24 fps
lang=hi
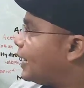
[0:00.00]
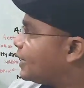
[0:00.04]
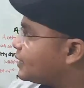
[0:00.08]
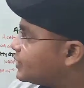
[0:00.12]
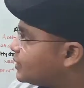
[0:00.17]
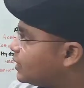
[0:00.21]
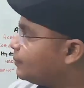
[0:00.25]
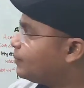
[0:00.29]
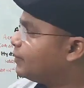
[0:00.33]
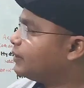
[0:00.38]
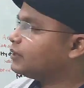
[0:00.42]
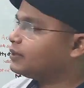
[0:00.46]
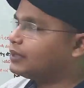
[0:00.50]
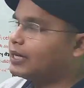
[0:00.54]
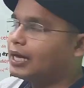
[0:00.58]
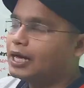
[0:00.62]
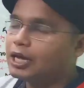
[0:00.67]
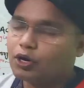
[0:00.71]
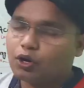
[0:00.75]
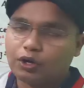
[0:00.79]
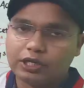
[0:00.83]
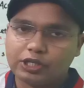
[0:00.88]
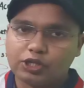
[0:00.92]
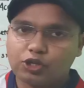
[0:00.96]
कैसे बनता
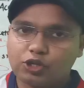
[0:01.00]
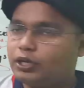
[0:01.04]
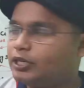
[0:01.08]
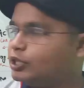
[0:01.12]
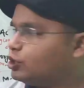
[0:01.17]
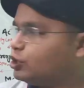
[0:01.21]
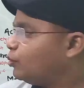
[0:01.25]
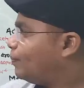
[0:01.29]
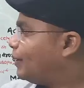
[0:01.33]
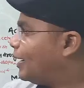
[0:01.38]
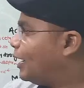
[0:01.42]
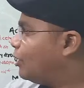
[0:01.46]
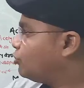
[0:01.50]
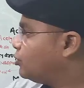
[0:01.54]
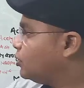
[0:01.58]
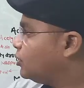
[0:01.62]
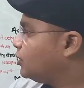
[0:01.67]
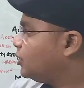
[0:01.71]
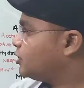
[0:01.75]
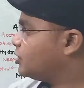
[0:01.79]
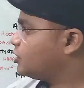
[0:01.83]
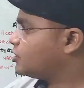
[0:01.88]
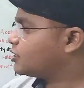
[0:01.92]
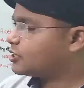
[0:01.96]
है कोलेस्ट्रॉल ये तो
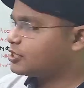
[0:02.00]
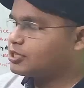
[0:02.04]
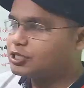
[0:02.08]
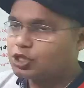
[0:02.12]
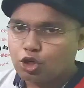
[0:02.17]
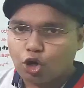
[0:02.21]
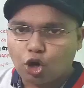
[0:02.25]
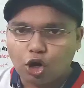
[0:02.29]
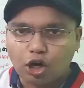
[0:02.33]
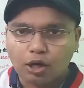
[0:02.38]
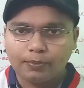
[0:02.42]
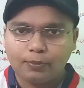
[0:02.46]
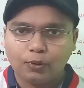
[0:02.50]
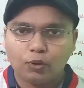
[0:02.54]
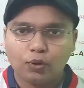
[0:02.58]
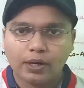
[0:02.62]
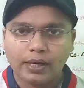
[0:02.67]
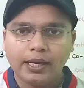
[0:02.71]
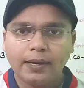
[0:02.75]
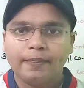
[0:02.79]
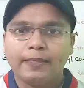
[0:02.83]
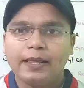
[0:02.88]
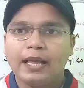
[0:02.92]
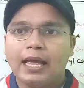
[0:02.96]
बायोसिंथेसिस की शॉर्ट में
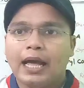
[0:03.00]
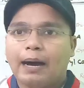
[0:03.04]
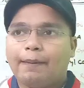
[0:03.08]
हो गई